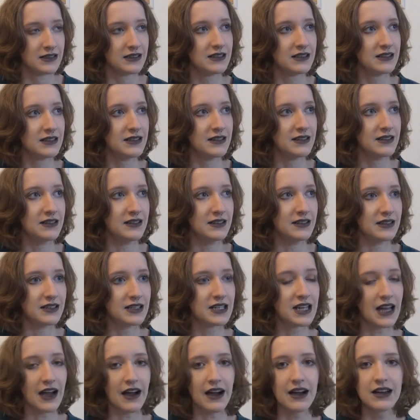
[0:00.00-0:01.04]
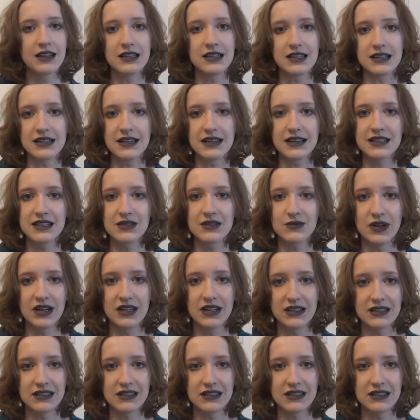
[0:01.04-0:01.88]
äh, ja, das erste Mal,